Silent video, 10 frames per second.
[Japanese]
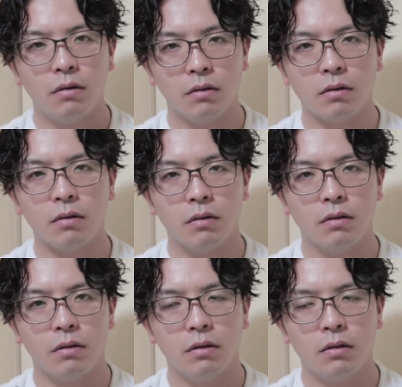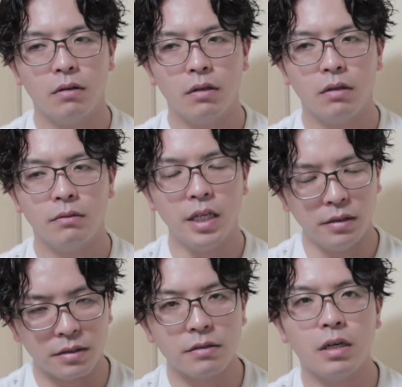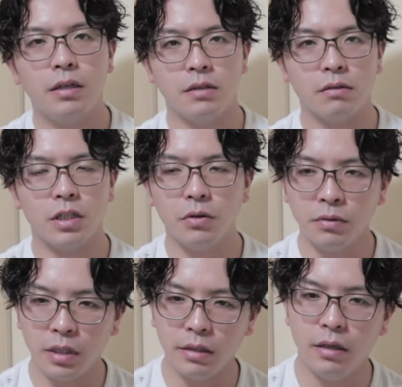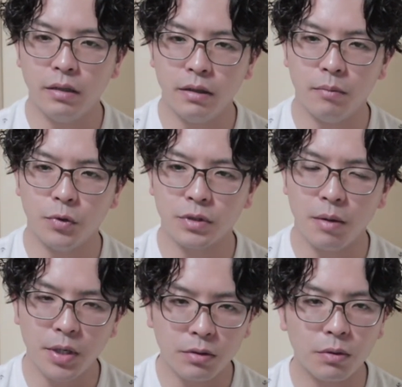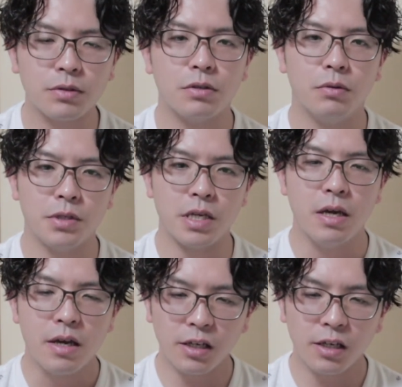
と、うん、年に数回ですよ基本的にはねもう365日